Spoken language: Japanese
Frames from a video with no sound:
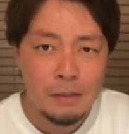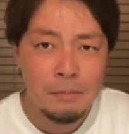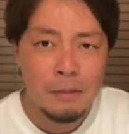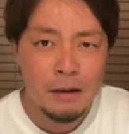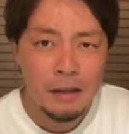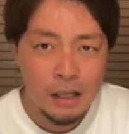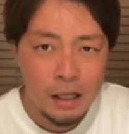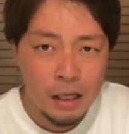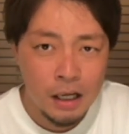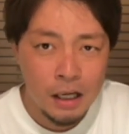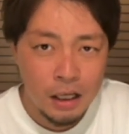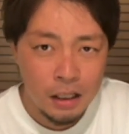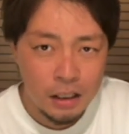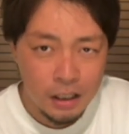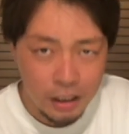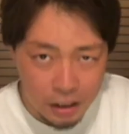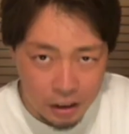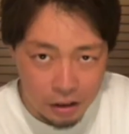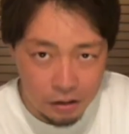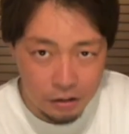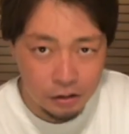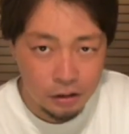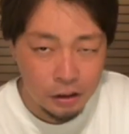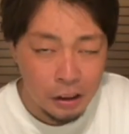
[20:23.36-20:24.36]
今だから
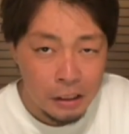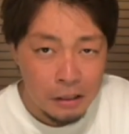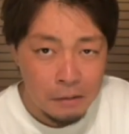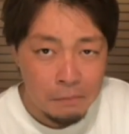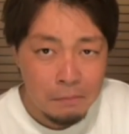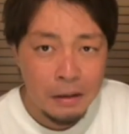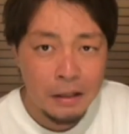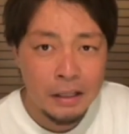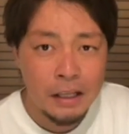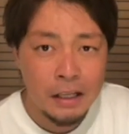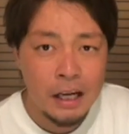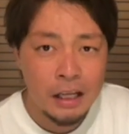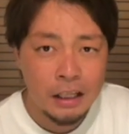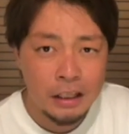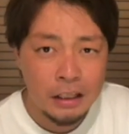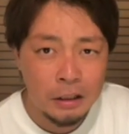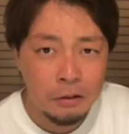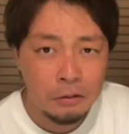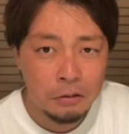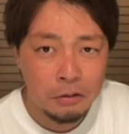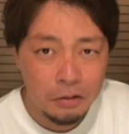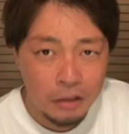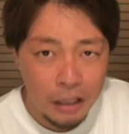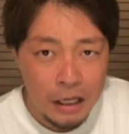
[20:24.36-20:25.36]
できる、まだやっ
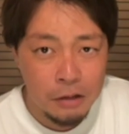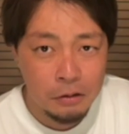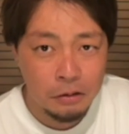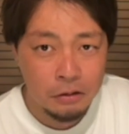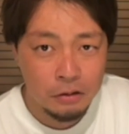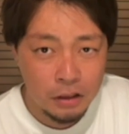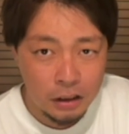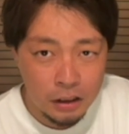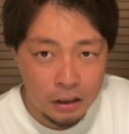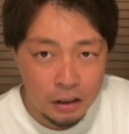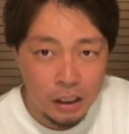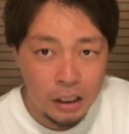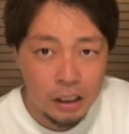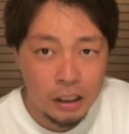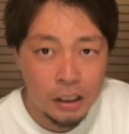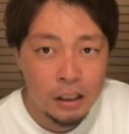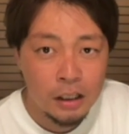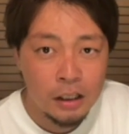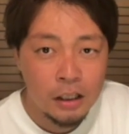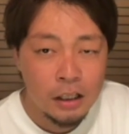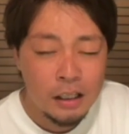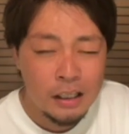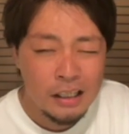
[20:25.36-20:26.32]
たことないことだったり、